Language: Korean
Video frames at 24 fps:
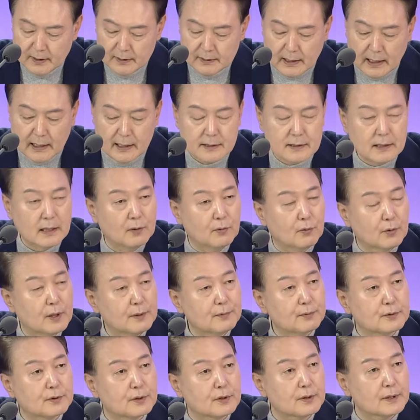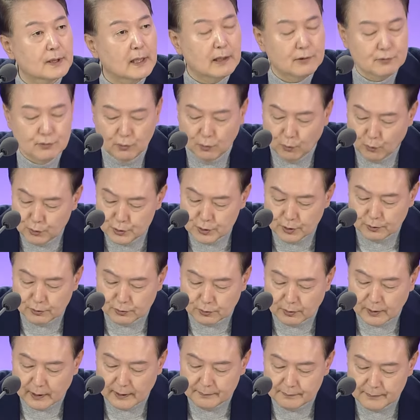당장 올해부터 향후 5년
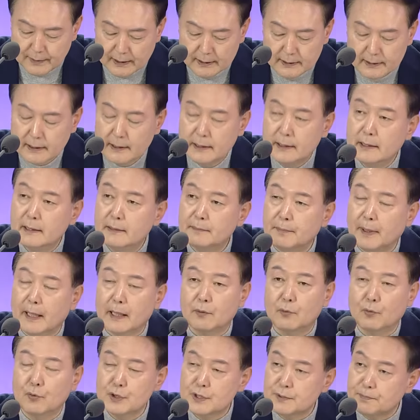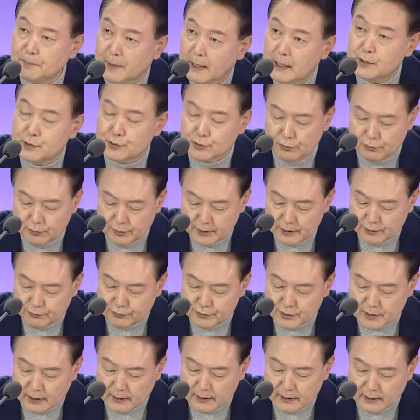동안만 158조 원이
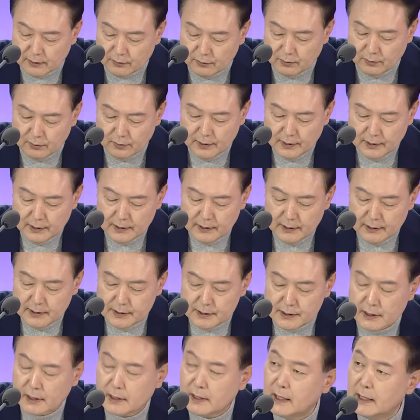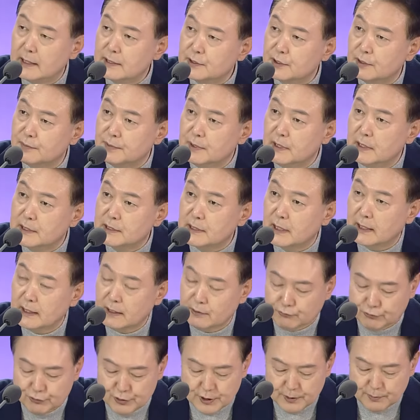투자되고 직간접 일자리
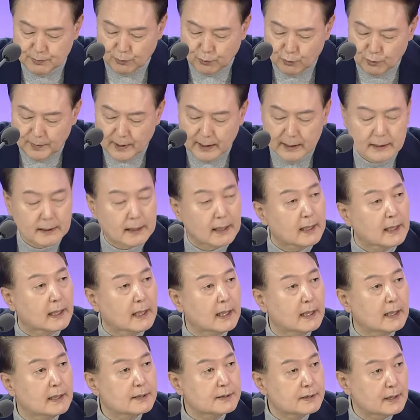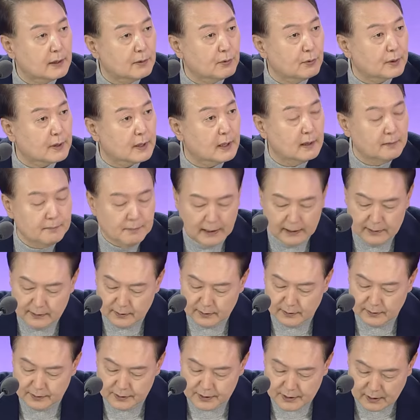95만 개가 새롭게
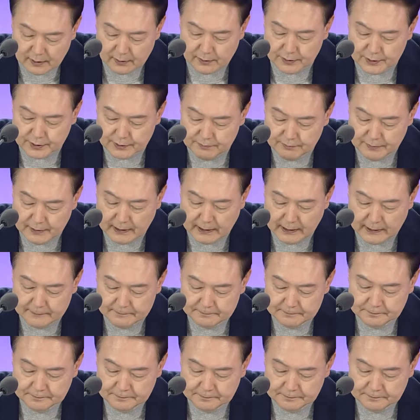만들어질 것입니다.